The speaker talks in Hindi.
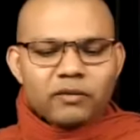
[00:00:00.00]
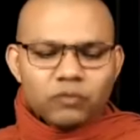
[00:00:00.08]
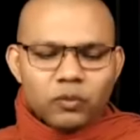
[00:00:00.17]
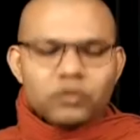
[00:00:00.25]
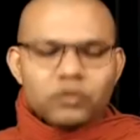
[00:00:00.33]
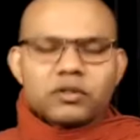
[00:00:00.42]

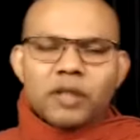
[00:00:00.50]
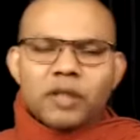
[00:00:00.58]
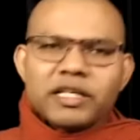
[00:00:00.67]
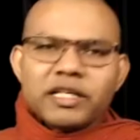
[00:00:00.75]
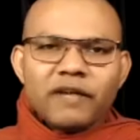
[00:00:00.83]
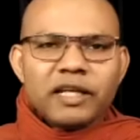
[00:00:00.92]
वो
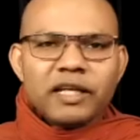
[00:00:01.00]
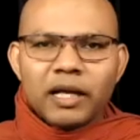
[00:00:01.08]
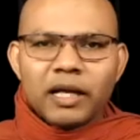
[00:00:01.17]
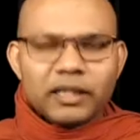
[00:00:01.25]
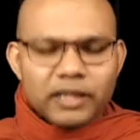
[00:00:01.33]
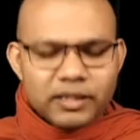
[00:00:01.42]
समझने वाली
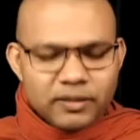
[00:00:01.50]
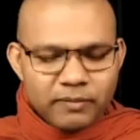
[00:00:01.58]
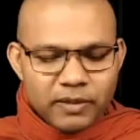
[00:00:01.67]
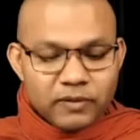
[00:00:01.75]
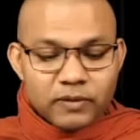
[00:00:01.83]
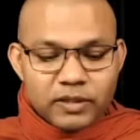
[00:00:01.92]
बात है
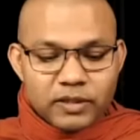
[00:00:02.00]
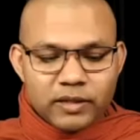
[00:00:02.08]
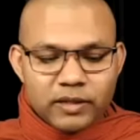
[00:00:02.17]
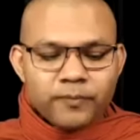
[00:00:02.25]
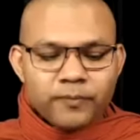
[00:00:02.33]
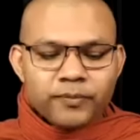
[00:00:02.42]
समय दृष्टि से
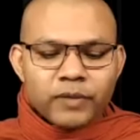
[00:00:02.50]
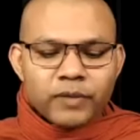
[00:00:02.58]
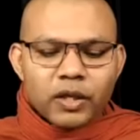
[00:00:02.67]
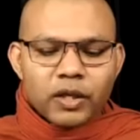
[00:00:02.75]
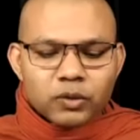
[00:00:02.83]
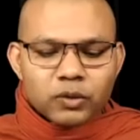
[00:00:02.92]

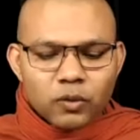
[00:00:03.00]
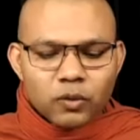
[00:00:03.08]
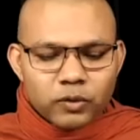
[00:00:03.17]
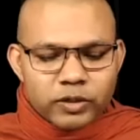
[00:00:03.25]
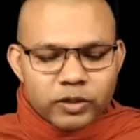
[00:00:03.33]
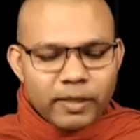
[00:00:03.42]
तो
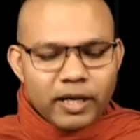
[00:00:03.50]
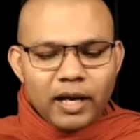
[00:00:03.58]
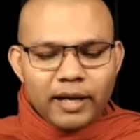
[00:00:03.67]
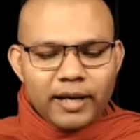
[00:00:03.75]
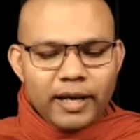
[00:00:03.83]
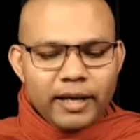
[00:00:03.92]
इसमें कहा
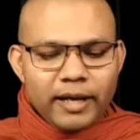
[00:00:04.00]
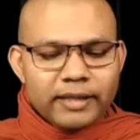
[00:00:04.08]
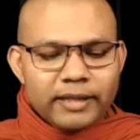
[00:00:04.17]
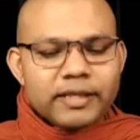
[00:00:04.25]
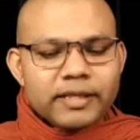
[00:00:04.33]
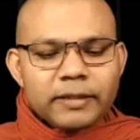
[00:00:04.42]
गया है
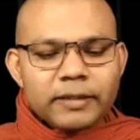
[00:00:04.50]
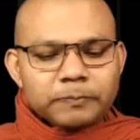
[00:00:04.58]
कैसे